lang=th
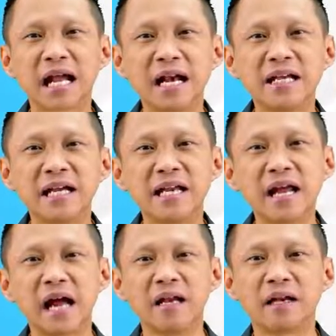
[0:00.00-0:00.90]
การนี้
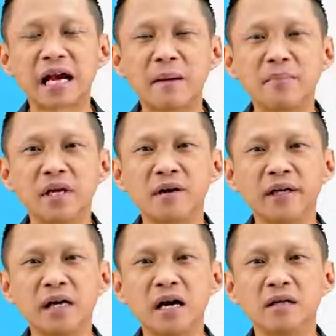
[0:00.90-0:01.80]
เนี่ยนะครับเนื้อ
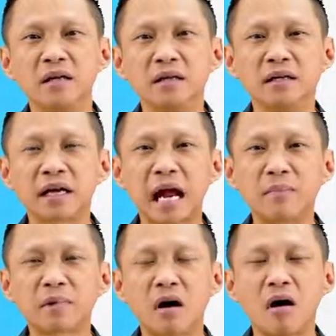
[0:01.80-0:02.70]
เรื่องนะครั
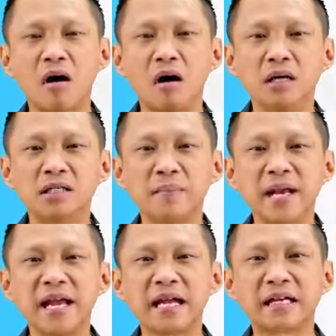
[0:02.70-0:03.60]
บก็จะ
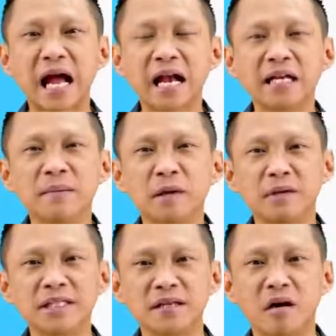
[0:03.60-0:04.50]
เป็นเหตุการณ์ที่พระ
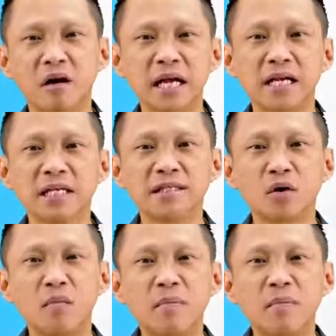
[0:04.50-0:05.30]
เวสสันดรเนี่ยท